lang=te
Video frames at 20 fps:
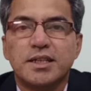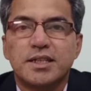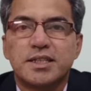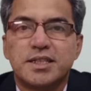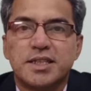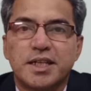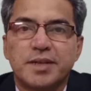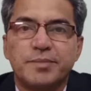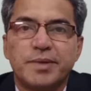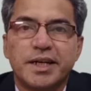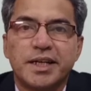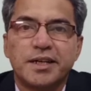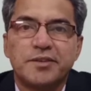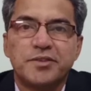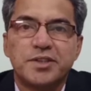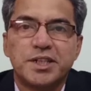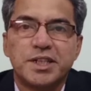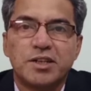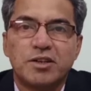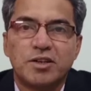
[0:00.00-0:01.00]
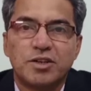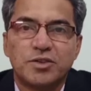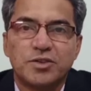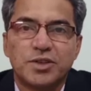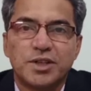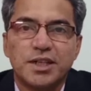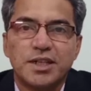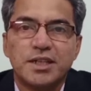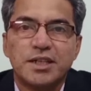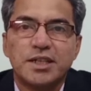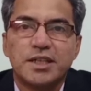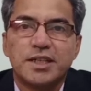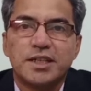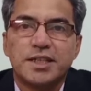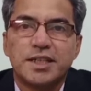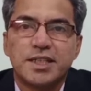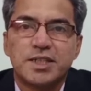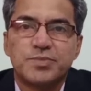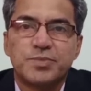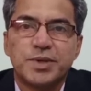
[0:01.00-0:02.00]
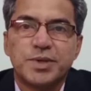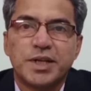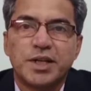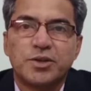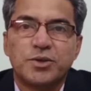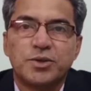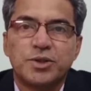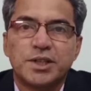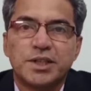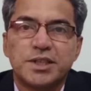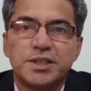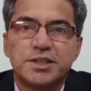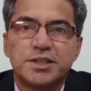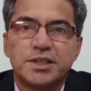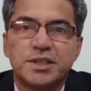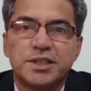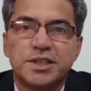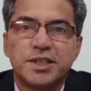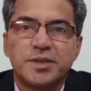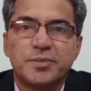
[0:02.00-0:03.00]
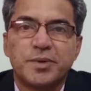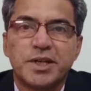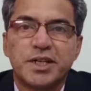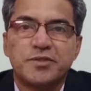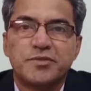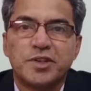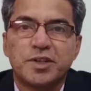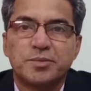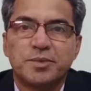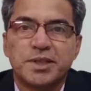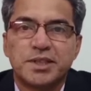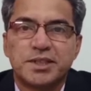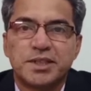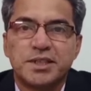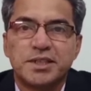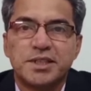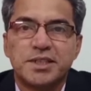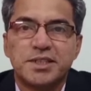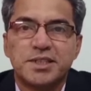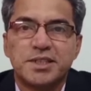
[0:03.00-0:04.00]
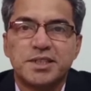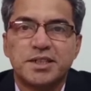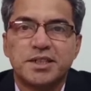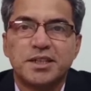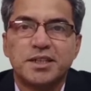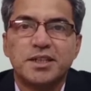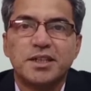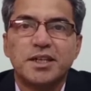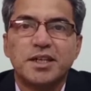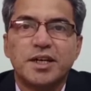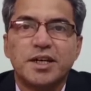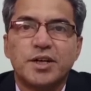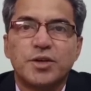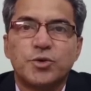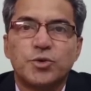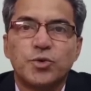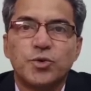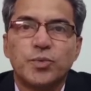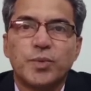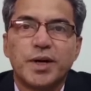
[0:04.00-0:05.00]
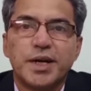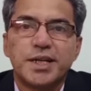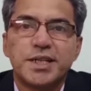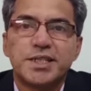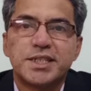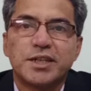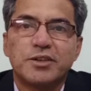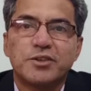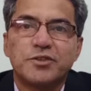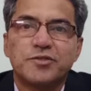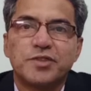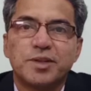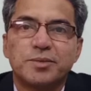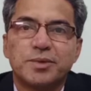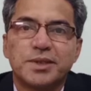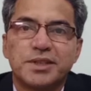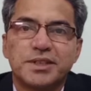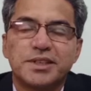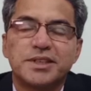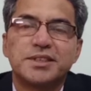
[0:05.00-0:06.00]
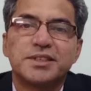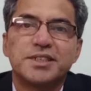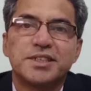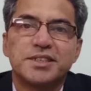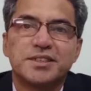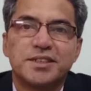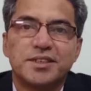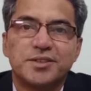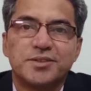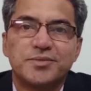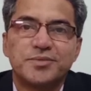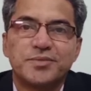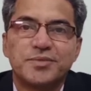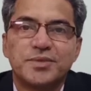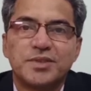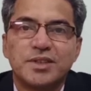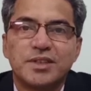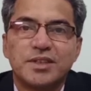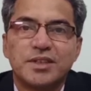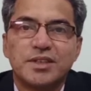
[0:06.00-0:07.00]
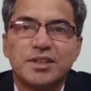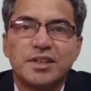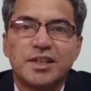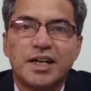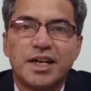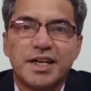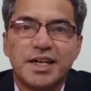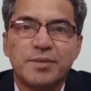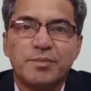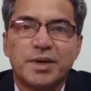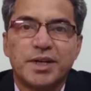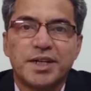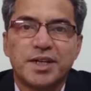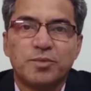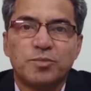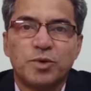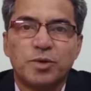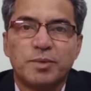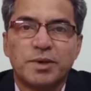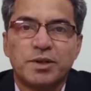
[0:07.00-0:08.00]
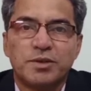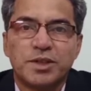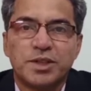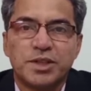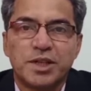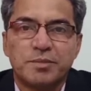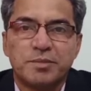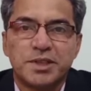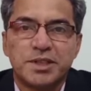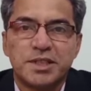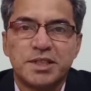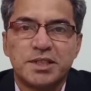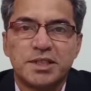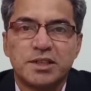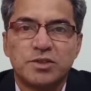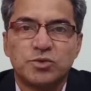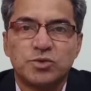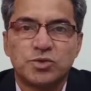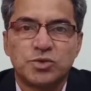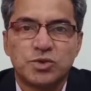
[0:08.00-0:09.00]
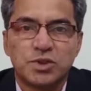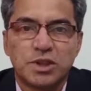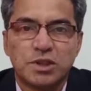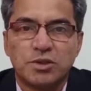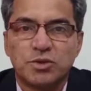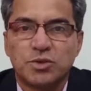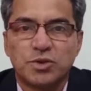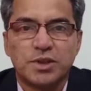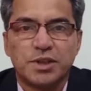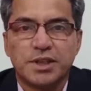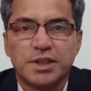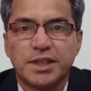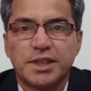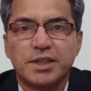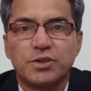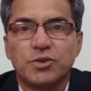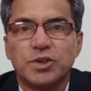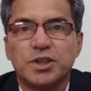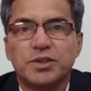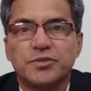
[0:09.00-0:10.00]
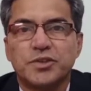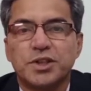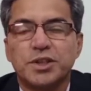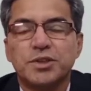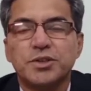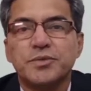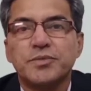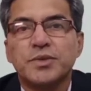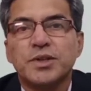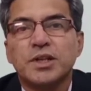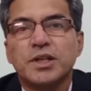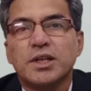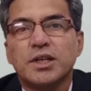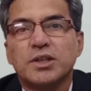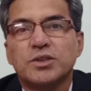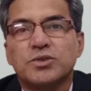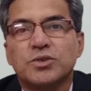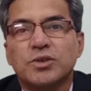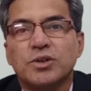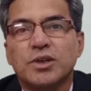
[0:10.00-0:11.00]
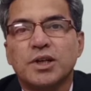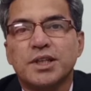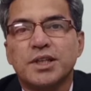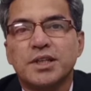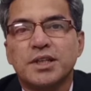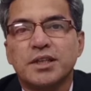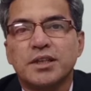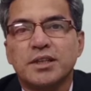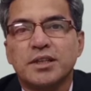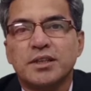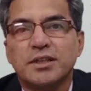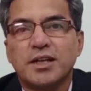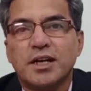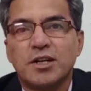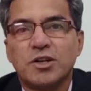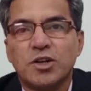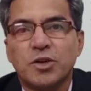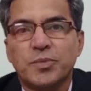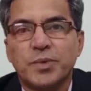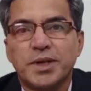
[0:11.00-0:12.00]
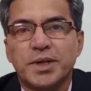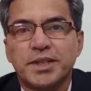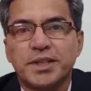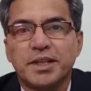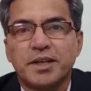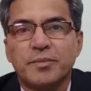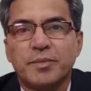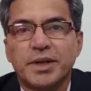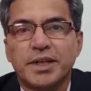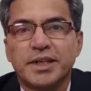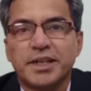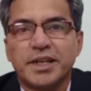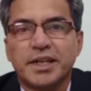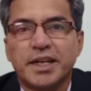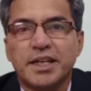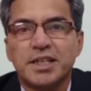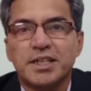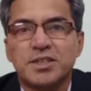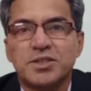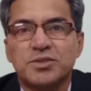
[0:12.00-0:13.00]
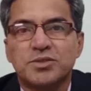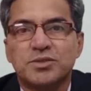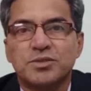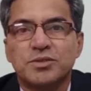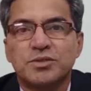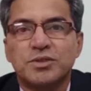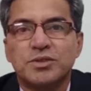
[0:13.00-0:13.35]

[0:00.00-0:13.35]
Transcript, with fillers: స్టేట్ బ్యాంక్ ఆఫ్ ఇండియా వాళ్ళు కూడా ఎస్బీ అకౌంట్కి ఇచ్చే త్రీ పాయింట్ ఫైవ్ పర్సెంట్ నుంచి టూ పాయింట్ సెవెన్ ఫైవ్ పర్సెంట్ చేశారు అంటే మన డబ్బులు మనం ఏదో ఎమర్జెన్సీకి ఉంచుకుందాం అనుకున్నాం కదా కొంత ఫండ్ సో అది దాంట్లో పెడితే మనకి కనీసం